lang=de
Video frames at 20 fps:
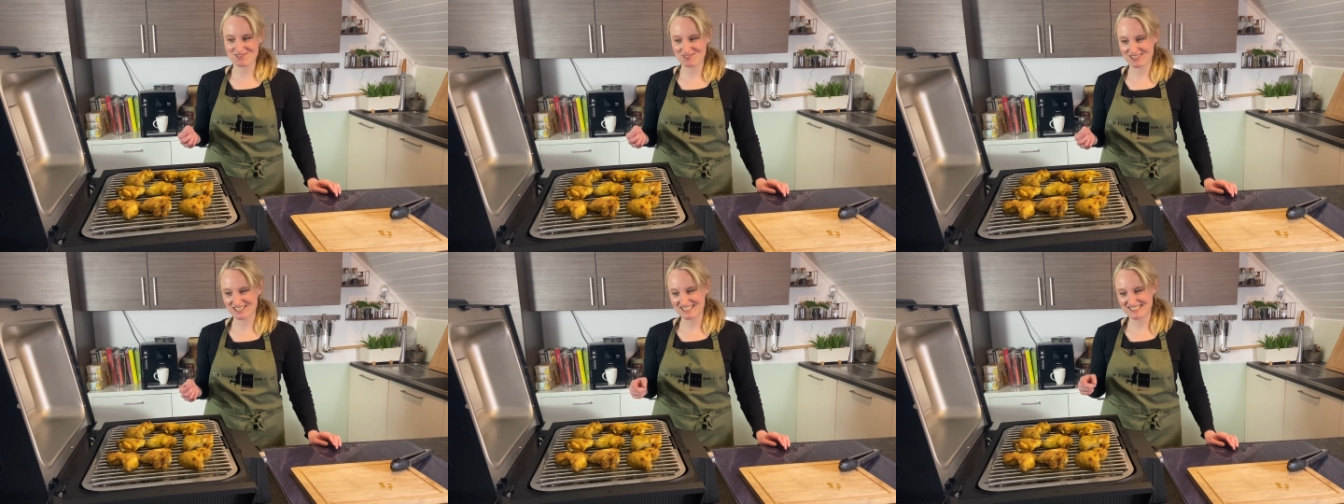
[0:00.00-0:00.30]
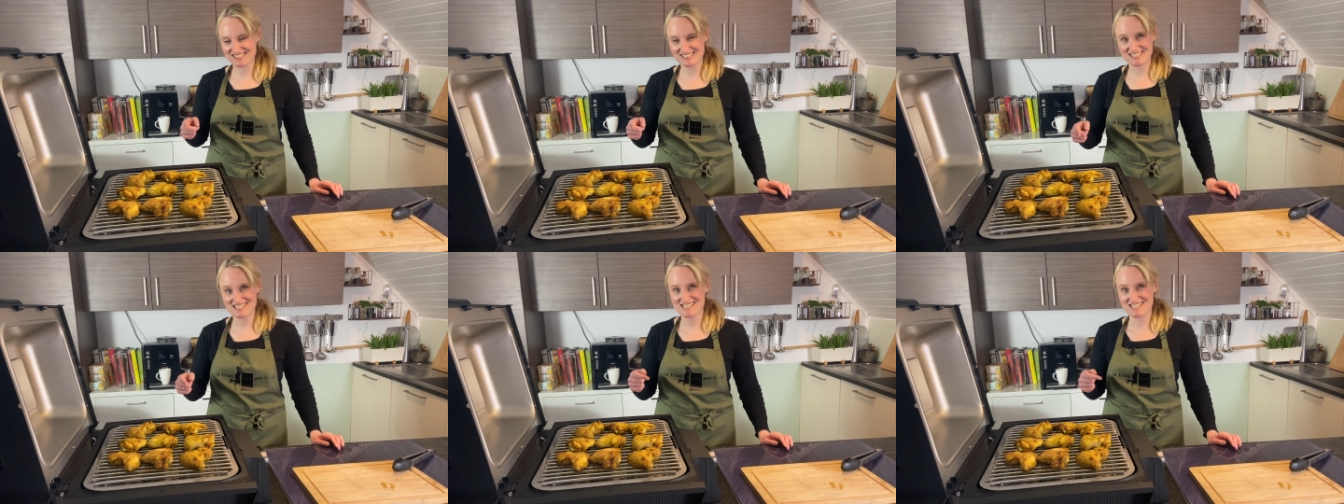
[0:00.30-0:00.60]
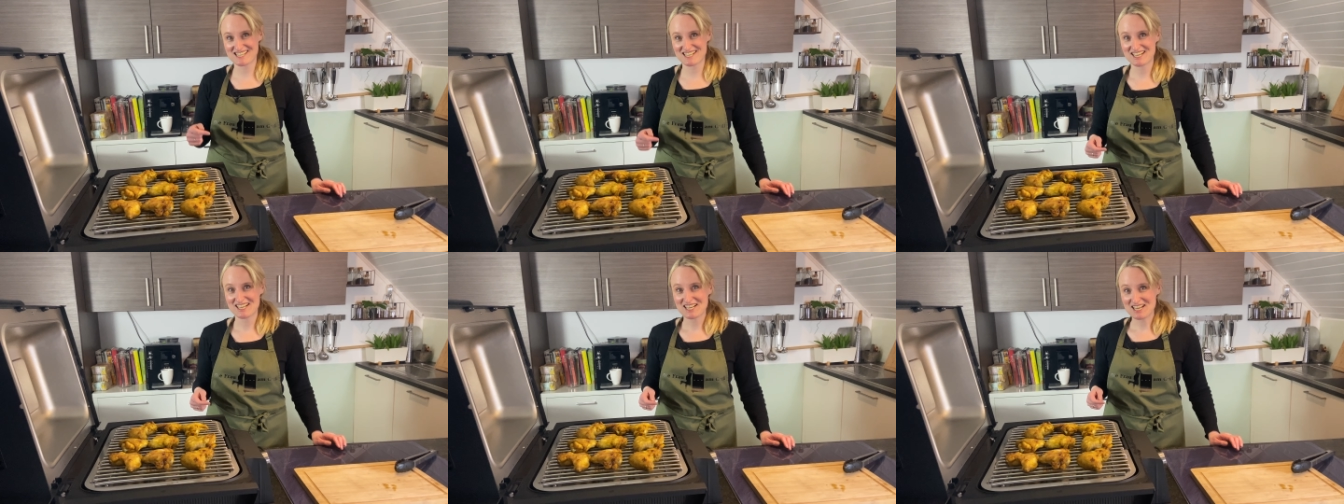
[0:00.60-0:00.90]
bringen, die
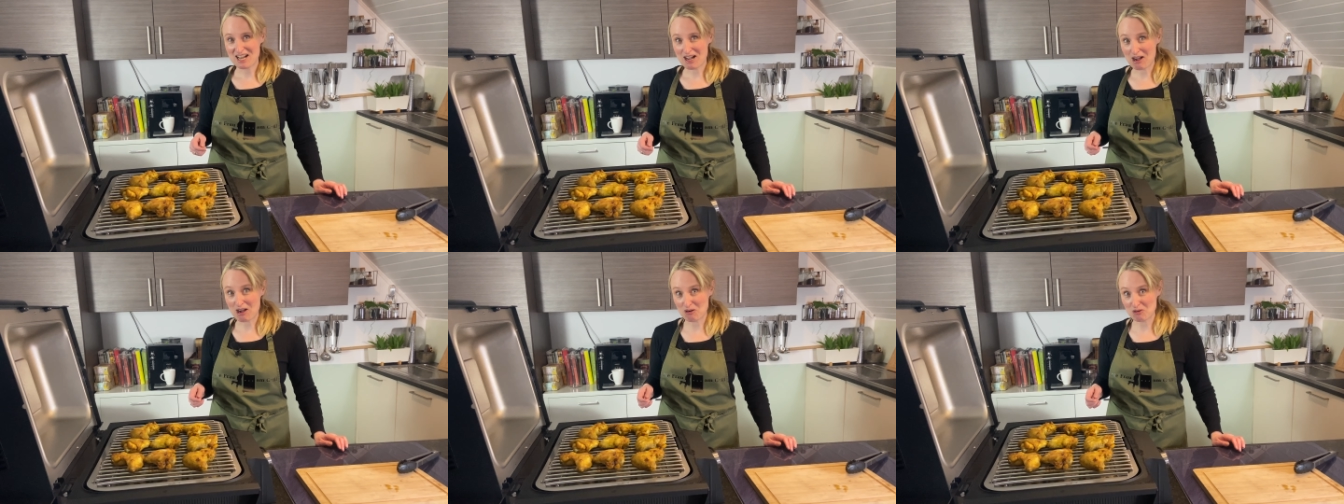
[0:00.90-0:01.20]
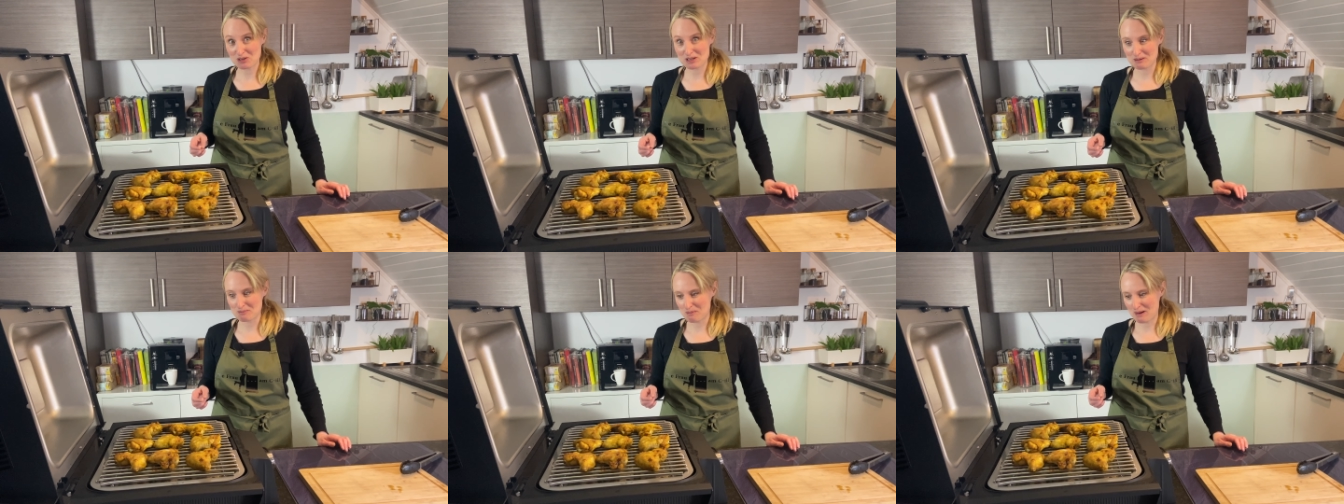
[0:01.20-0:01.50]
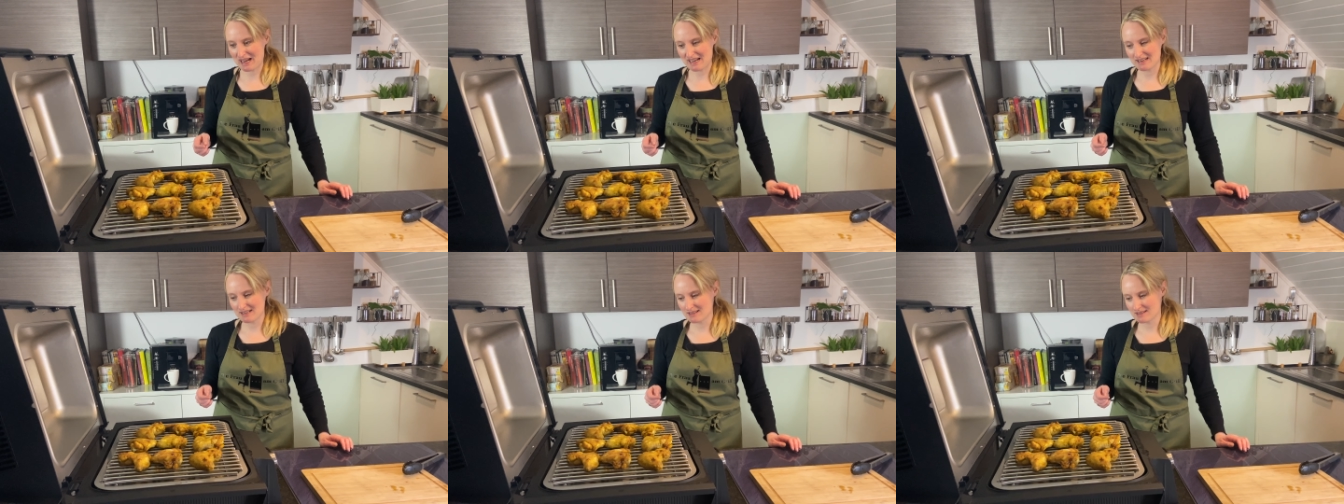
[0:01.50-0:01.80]
hier auch
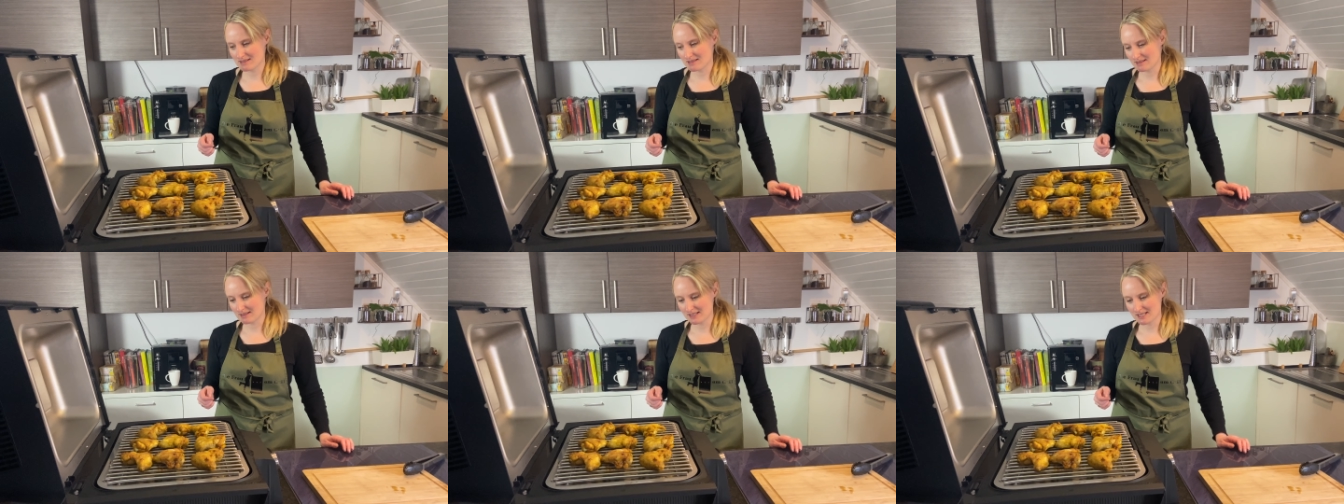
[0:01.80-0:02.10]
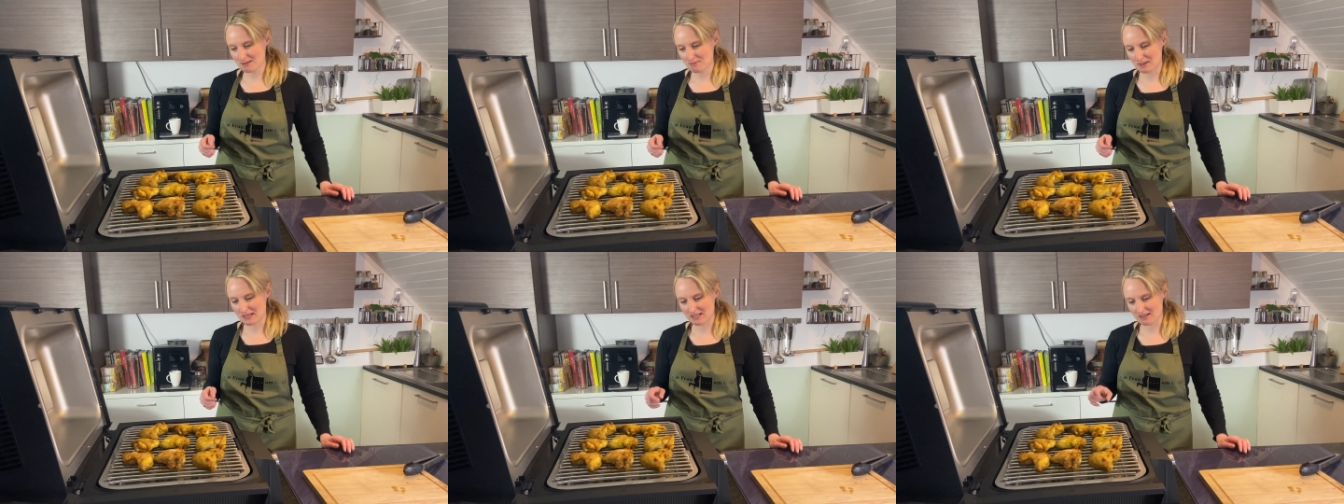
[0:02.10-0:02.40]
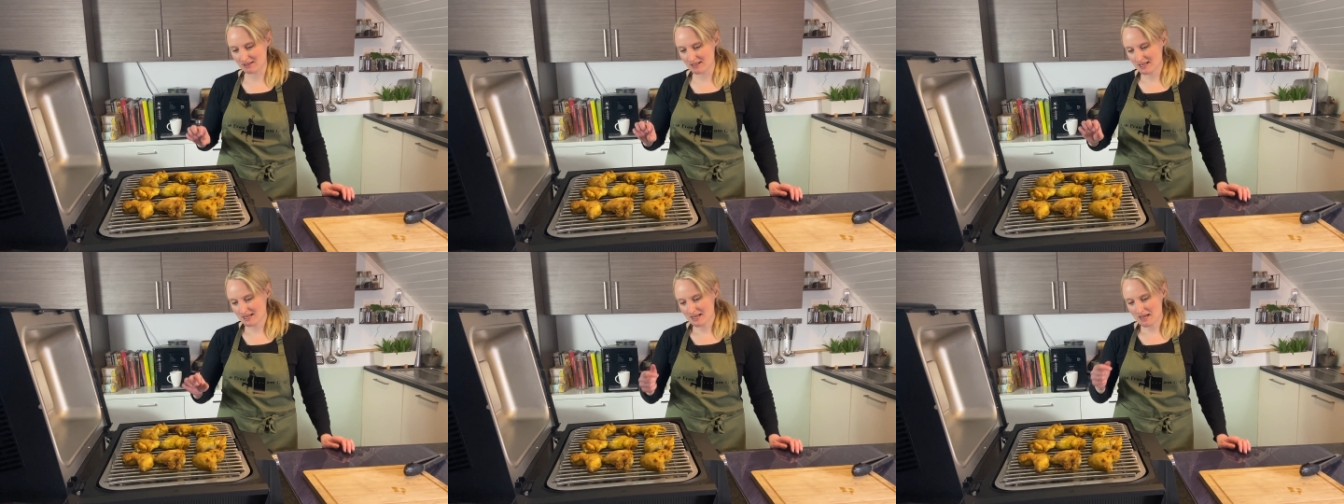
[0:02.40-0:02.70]
dabei ist, ja, die man dann